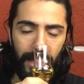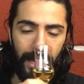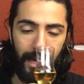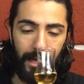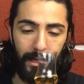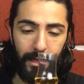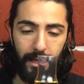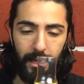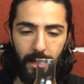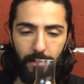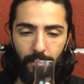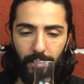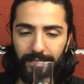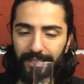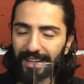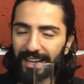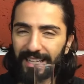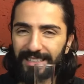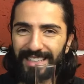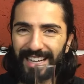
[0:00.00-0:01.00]
É incrível
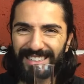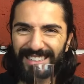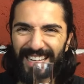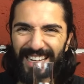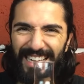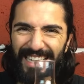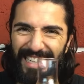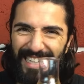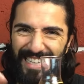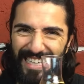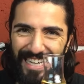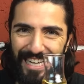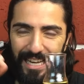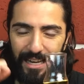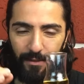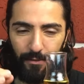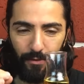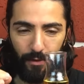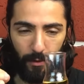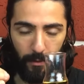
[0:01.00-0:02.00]
essa cachaça, é
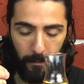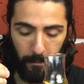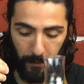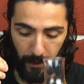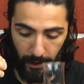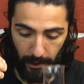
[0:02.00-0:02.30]
incrível.